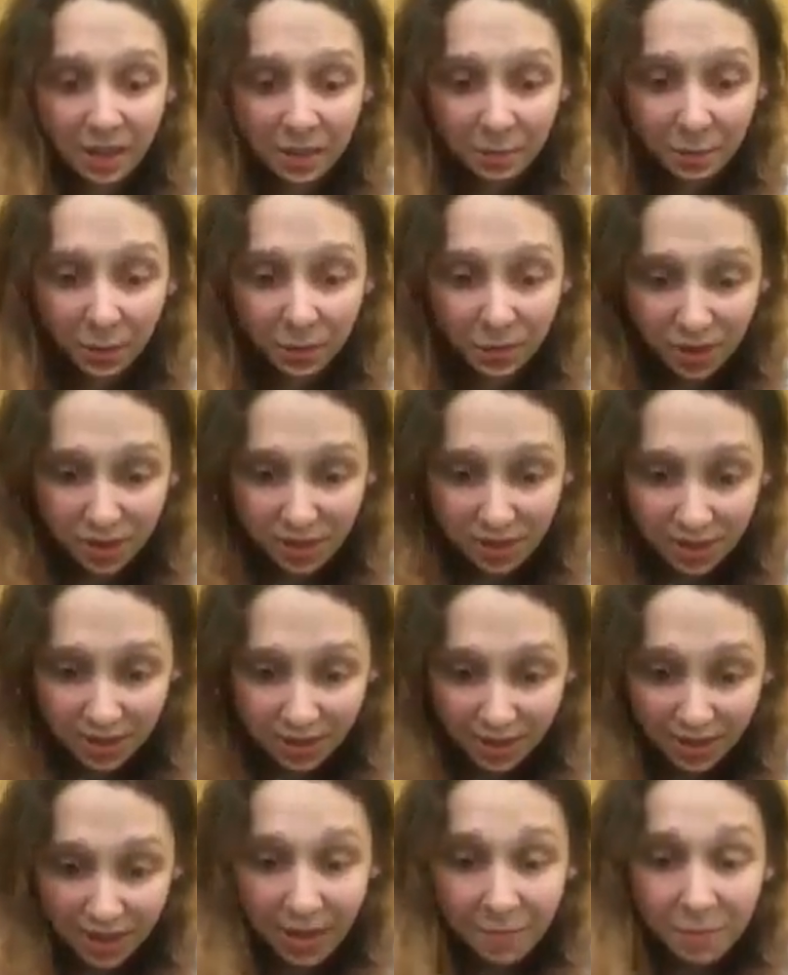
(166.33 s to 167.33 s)
Podczas
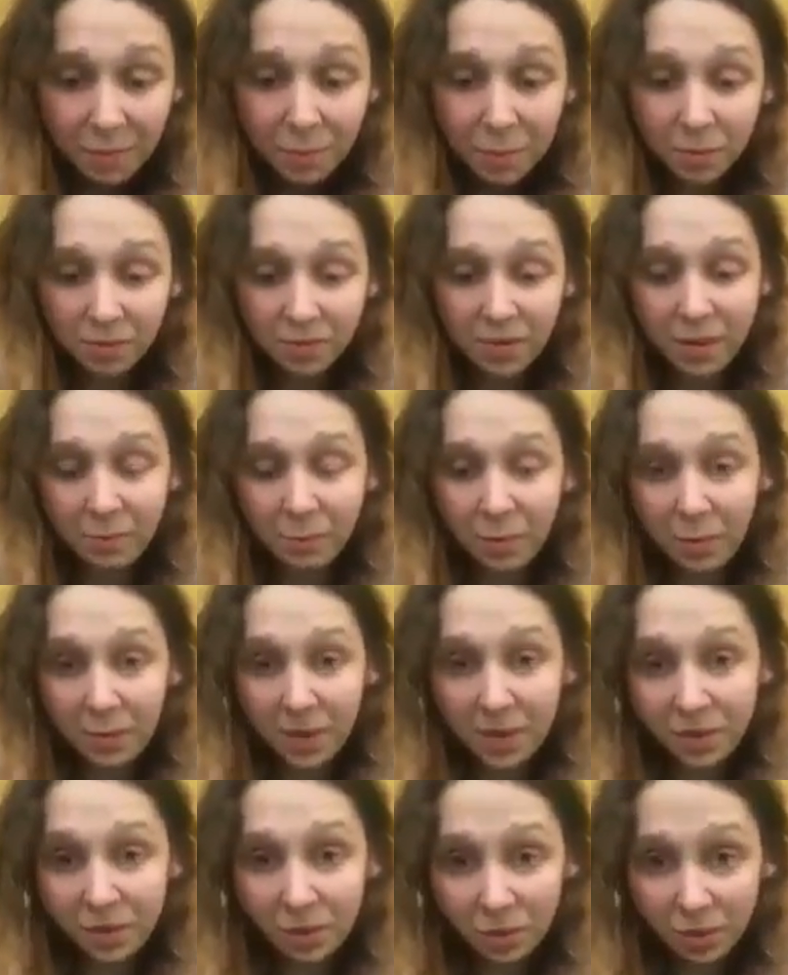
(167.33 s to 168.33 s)
gdy ja próbowałam
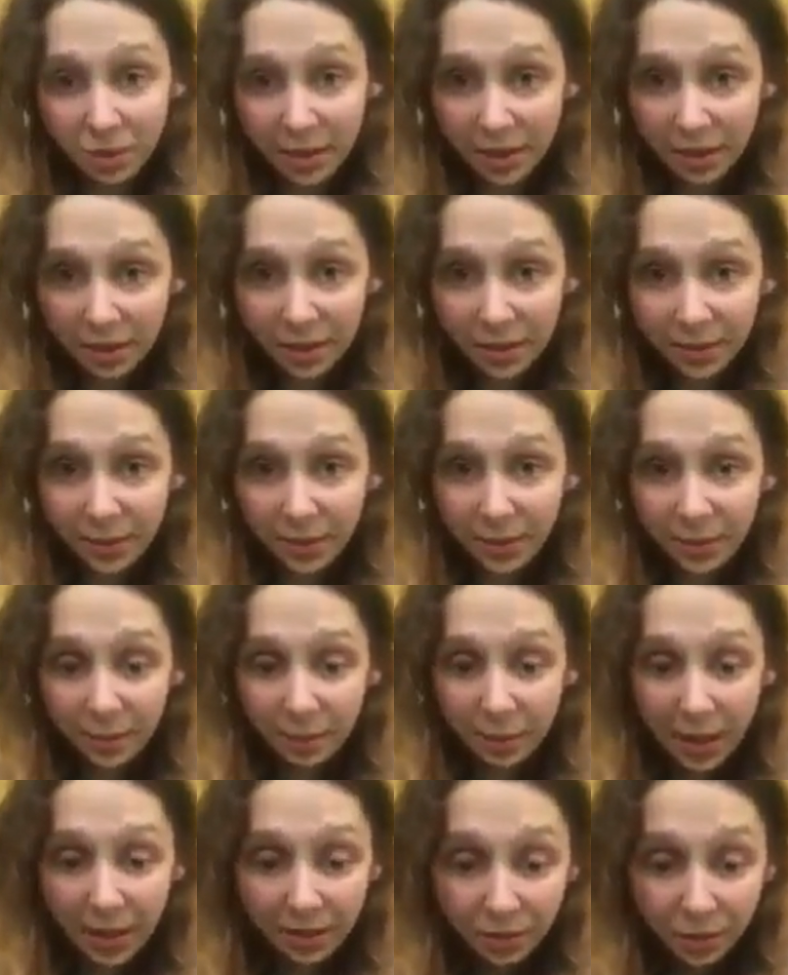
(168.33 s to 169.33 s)
łapać oddech,
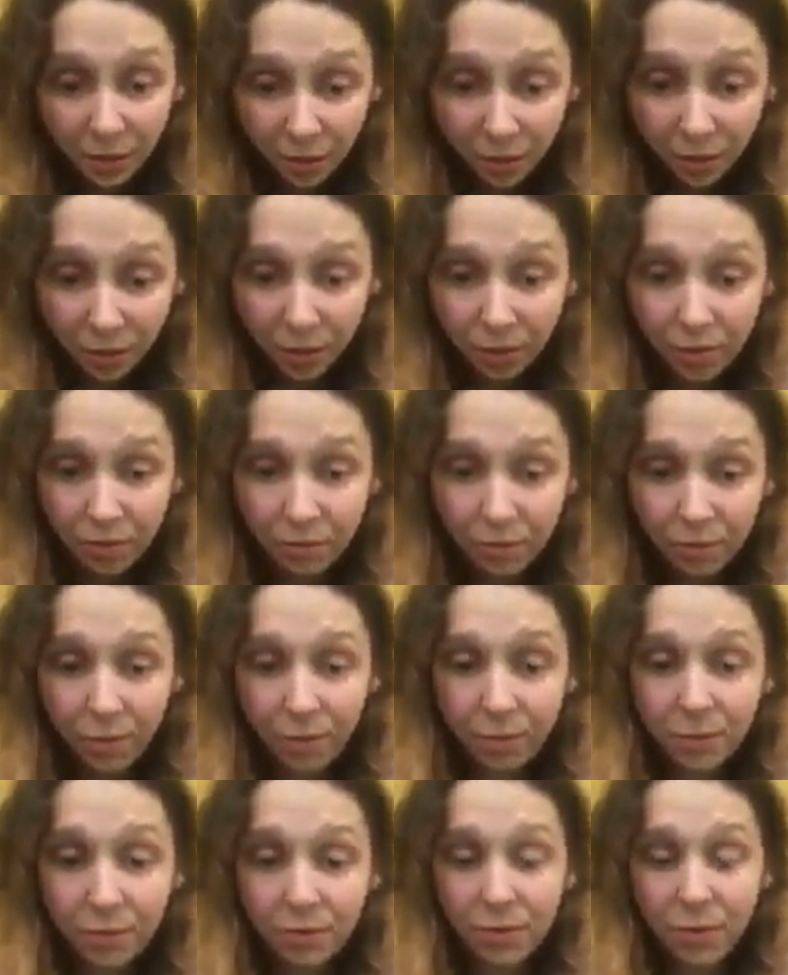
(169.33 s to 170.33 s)
Pan doktor
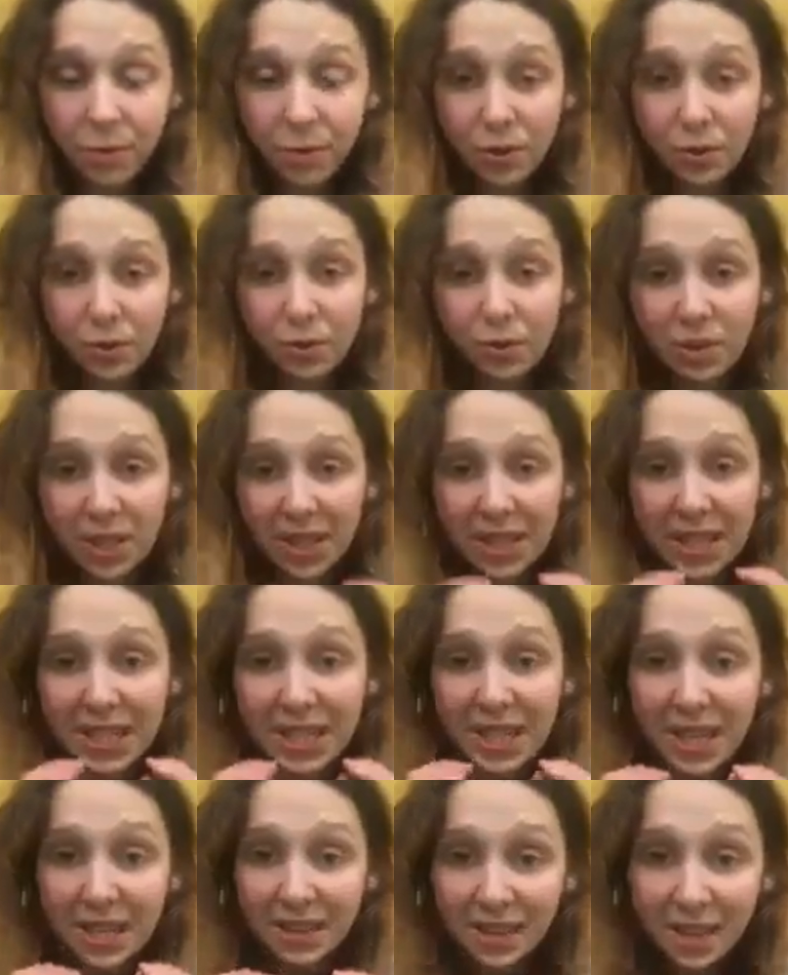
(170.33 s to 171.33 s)
obdzwonił
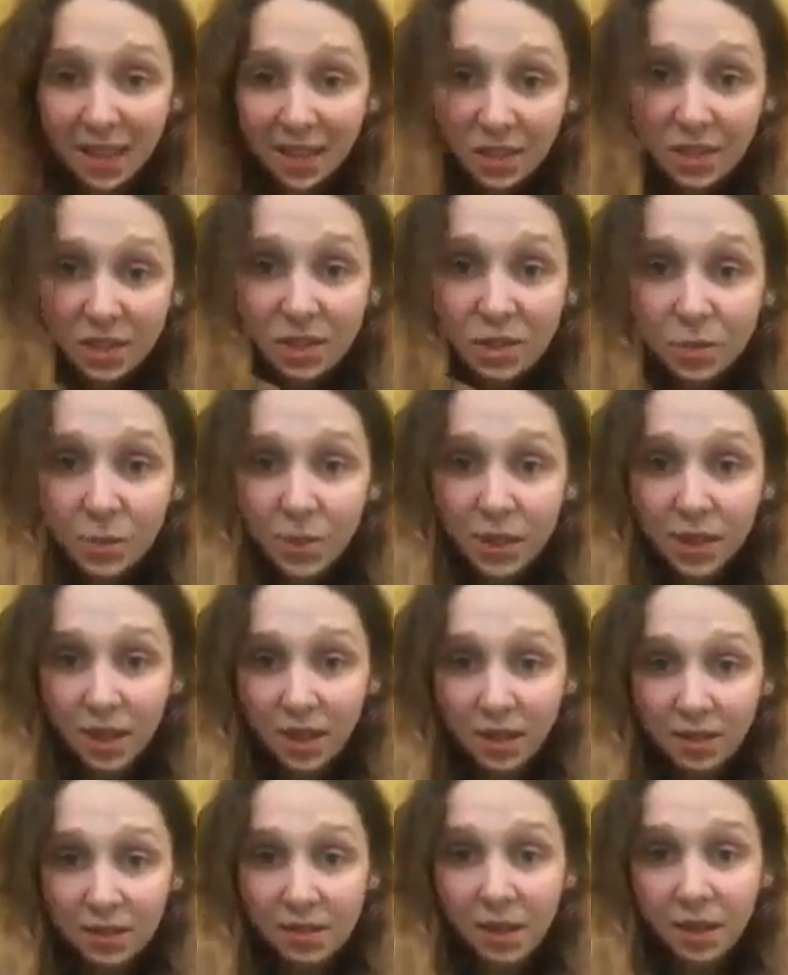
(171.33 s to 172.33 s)
kilkanaście
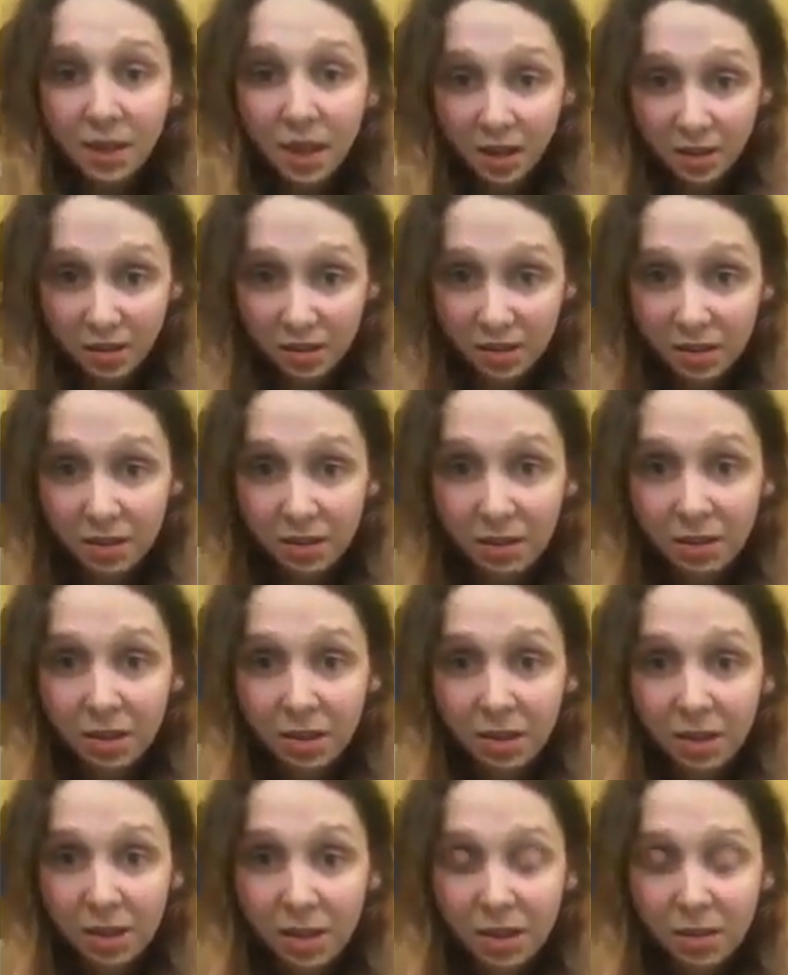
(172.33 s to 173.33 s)
szpitali zakaźnych,
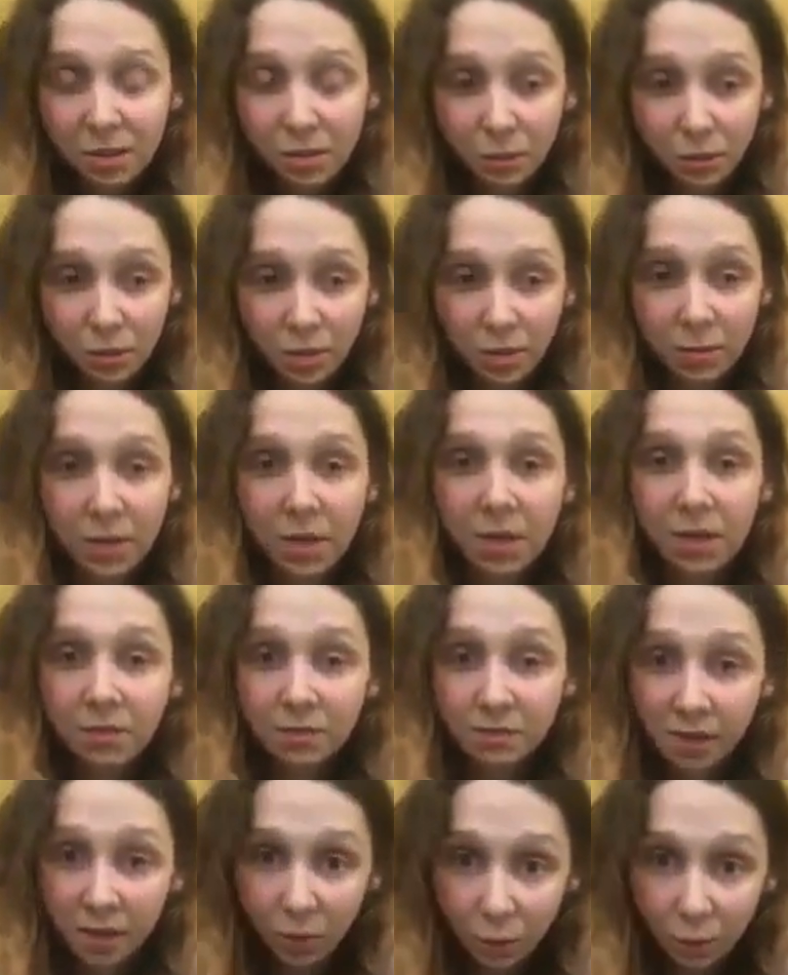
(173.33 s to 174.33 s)
z którymi
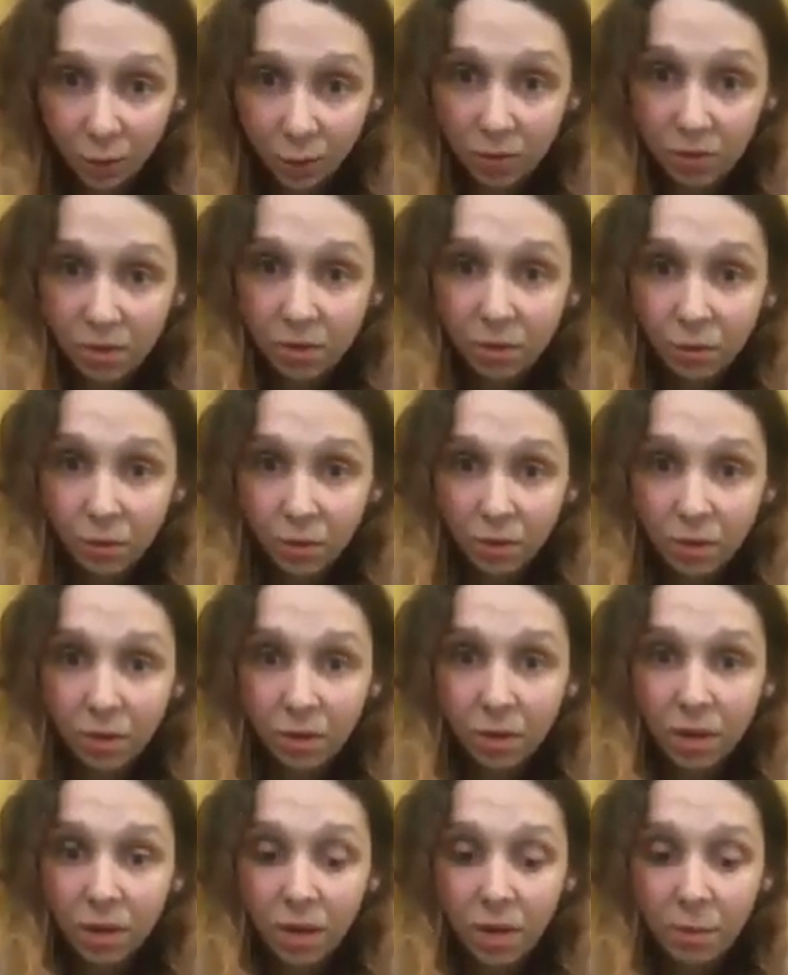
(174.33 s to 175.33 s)
według procedury
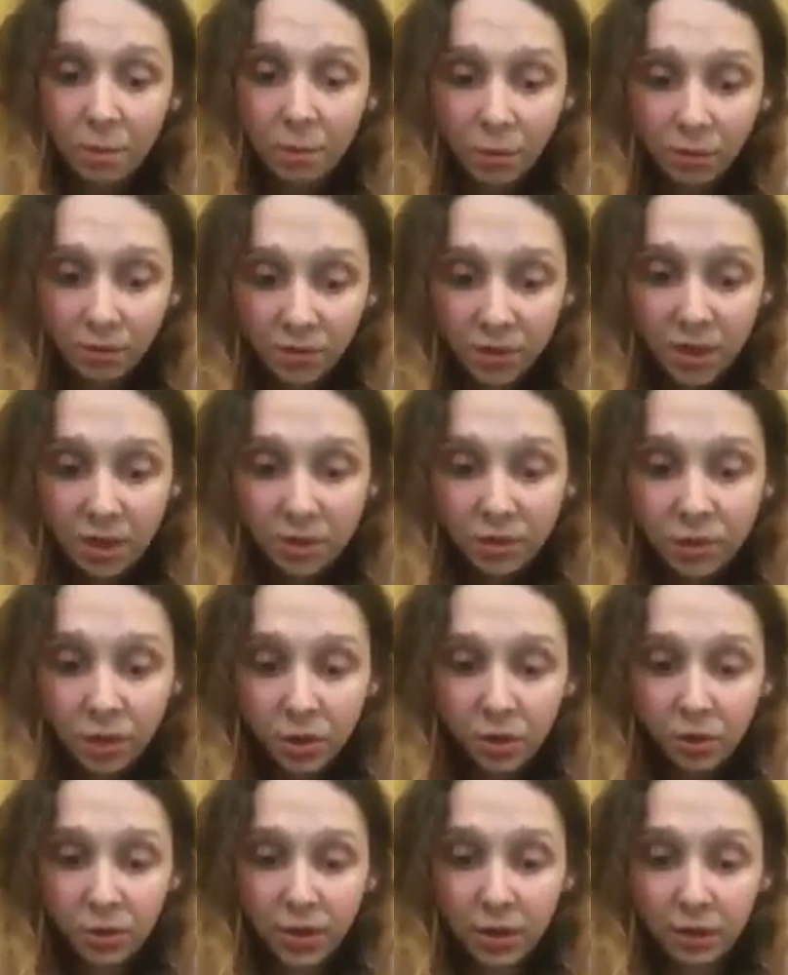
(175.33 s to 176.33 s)
powinien się
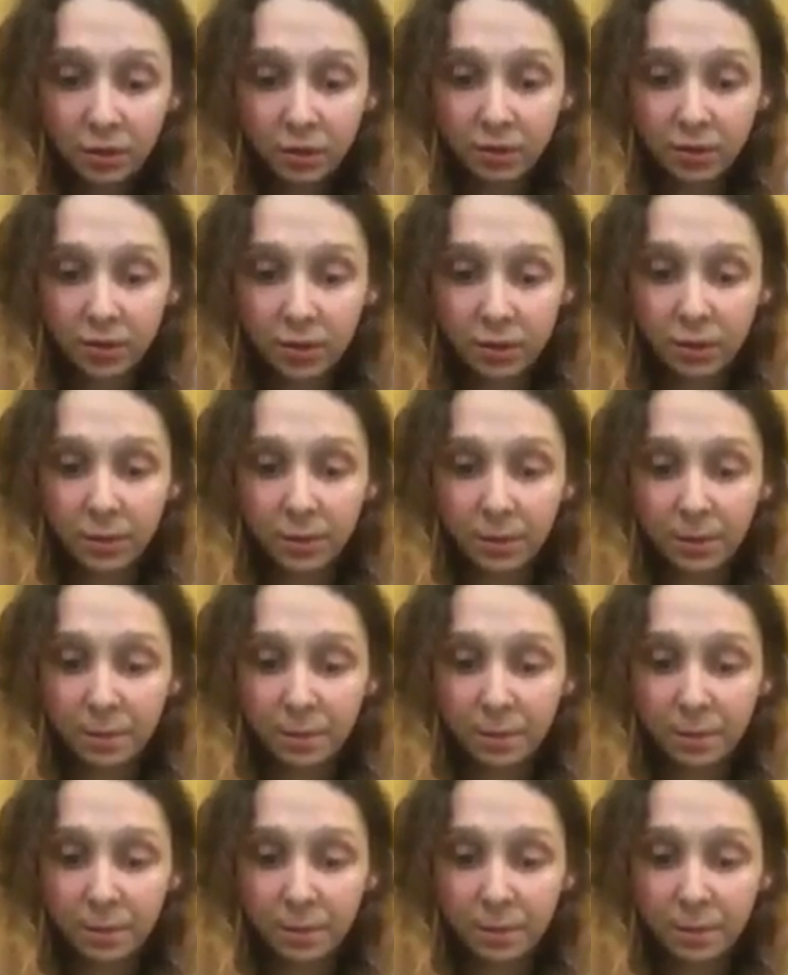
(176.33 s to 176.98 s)
kontaktować.